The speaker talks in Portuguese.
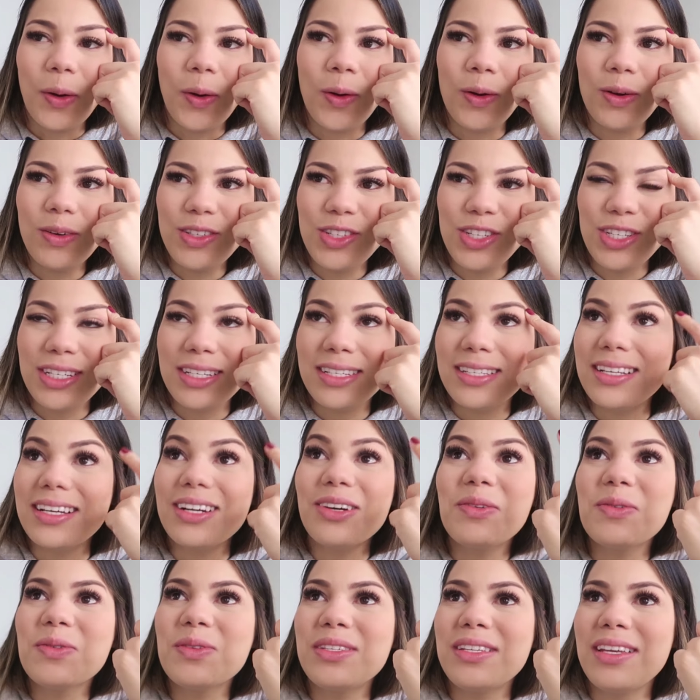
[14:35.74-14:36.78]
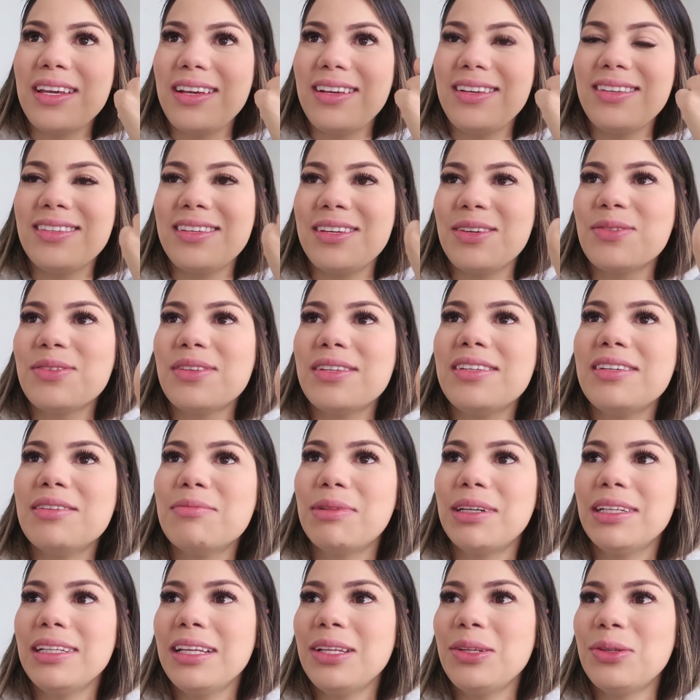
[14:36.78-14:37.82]
onde, em sã consciência, eu sendo
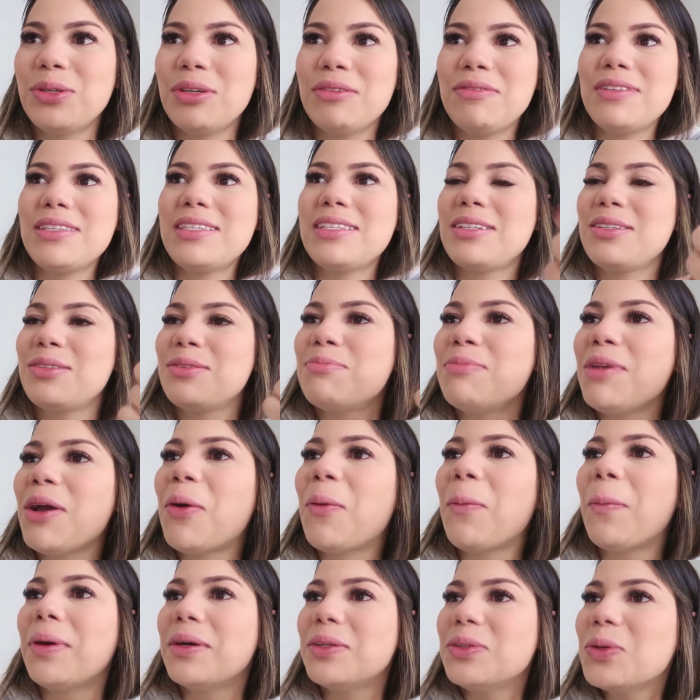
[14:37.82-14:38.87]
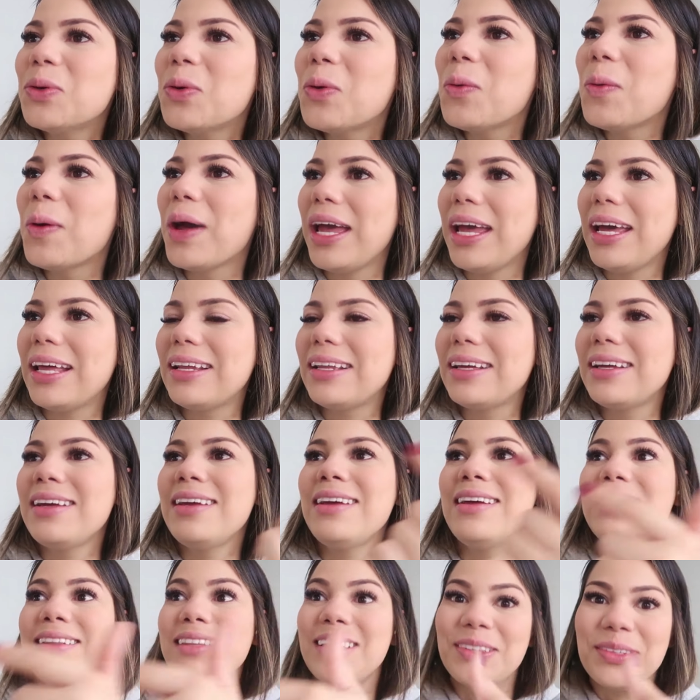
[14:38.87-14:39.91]
irmã da noiva, estando me arrumando com ela,
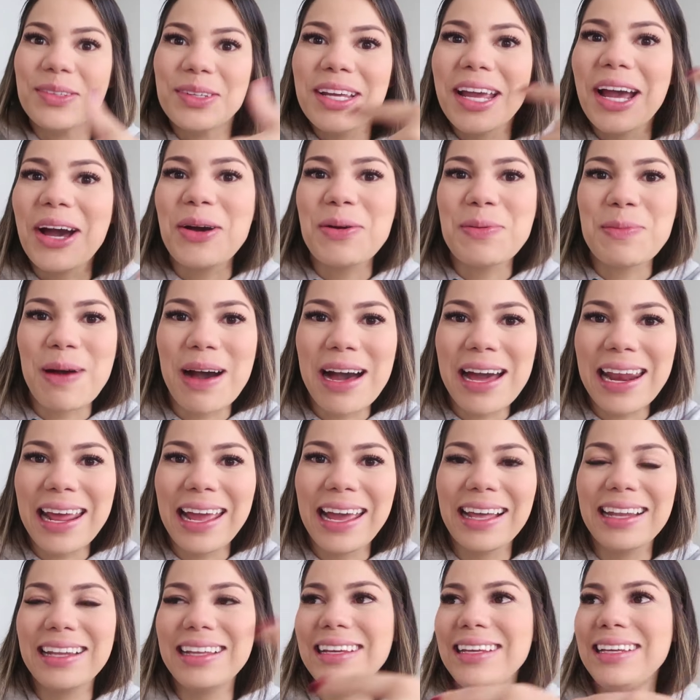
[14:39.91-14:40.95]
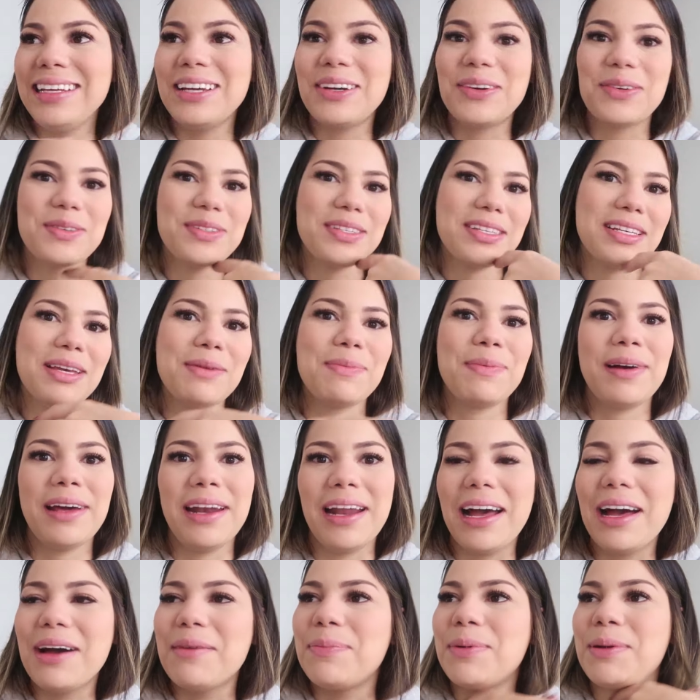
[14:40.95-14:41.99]
tendo que arrumar ela, ia conseguir
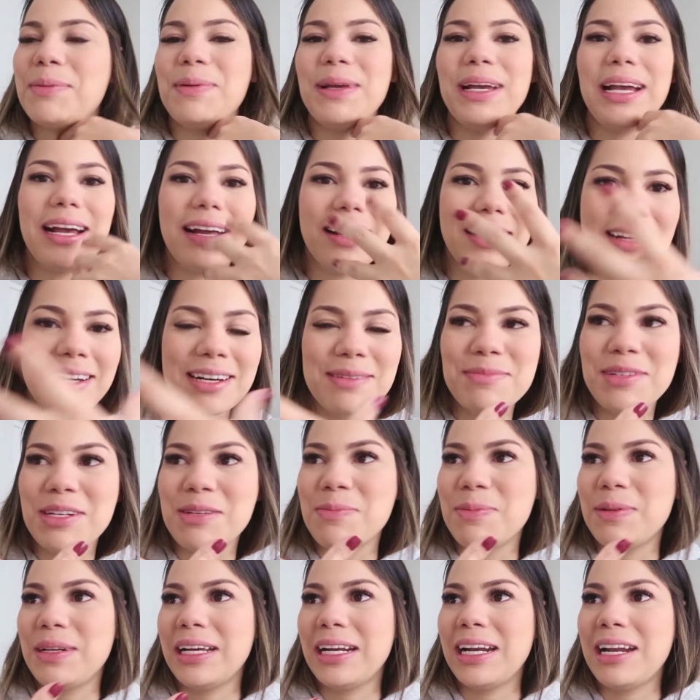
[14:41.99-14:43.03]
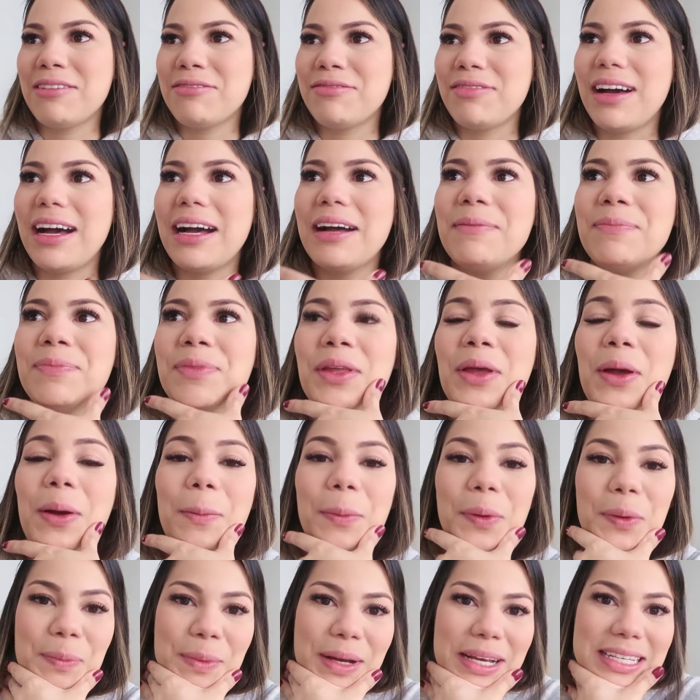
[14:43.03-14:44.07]
parar para pegar a câmera, para gravar.
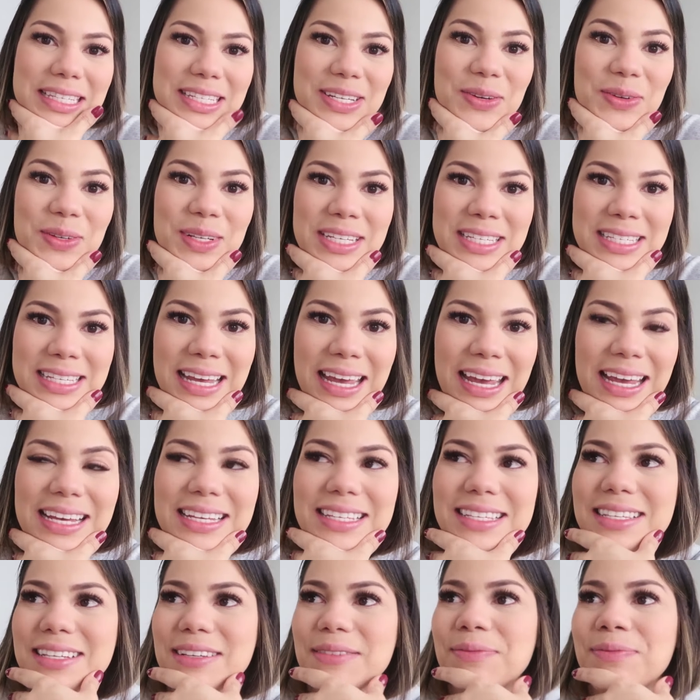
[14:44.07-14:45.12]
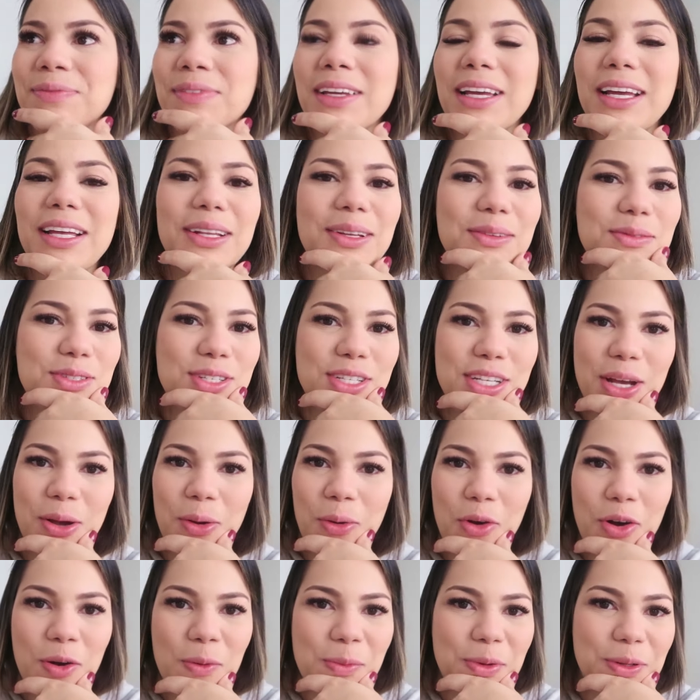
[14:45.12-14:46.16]
Por mais que eu quisesse, não tinha
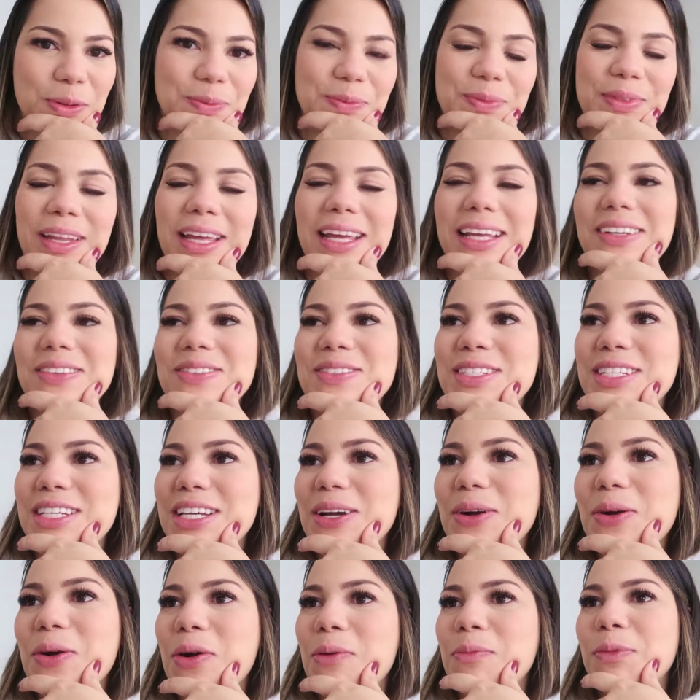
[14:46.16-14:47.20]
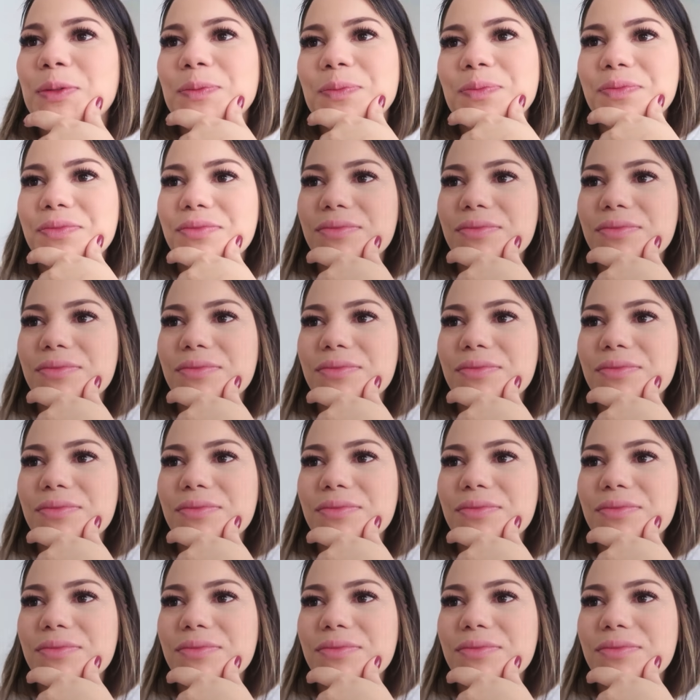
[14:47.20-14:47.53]
como, né? Não tinha como.